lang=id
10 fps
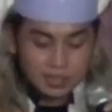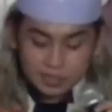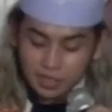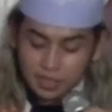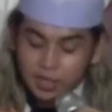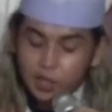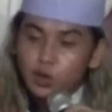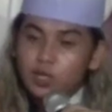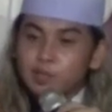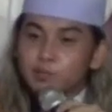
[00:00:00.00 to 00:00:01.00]
saya ini
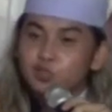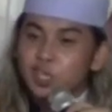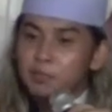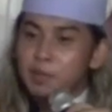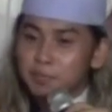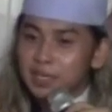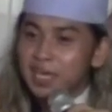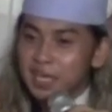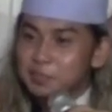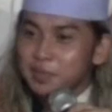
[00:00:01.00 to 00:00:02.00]
kalau ketemu sama mic
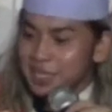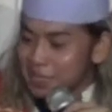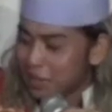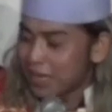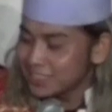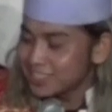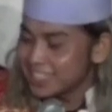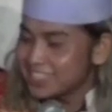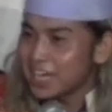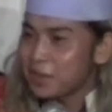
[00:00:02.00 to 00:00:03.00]
yang kayak begini males
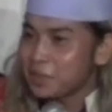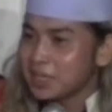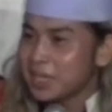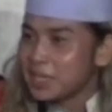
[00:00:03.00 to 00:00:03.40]
jadi ceramahnya